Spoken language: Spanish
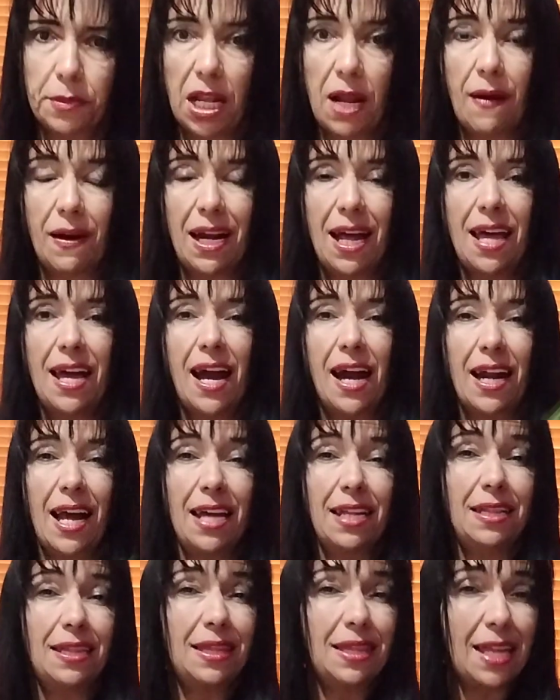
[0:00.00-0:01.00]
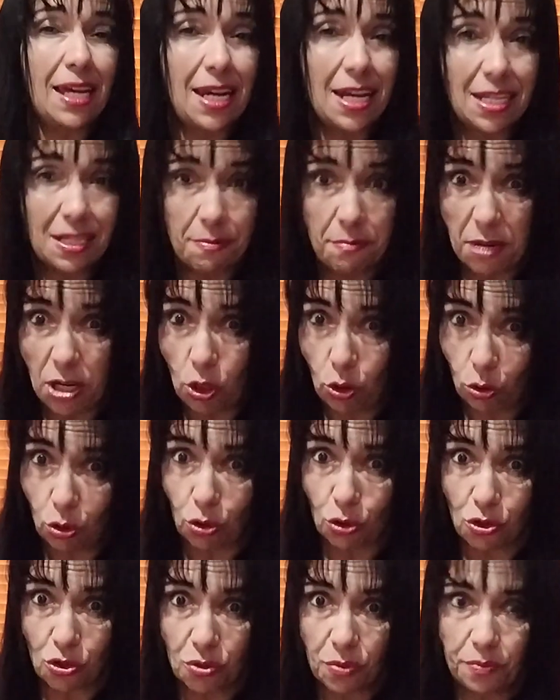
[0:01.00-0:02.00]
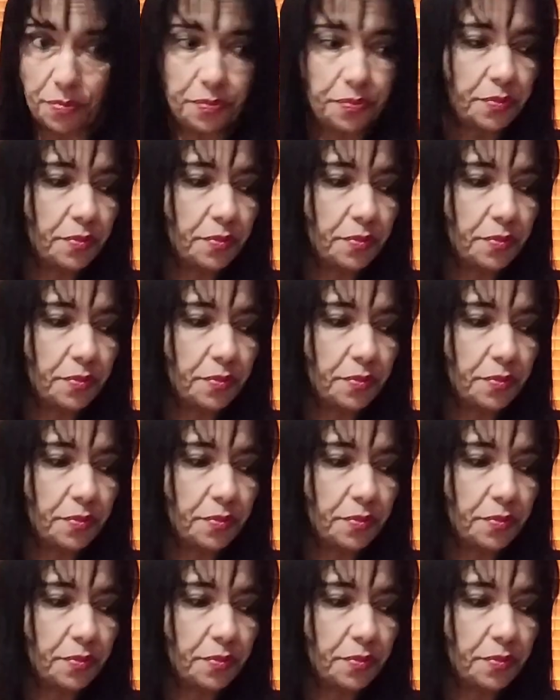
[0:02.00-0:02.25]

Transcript: la van a dejar ahí tres minutos.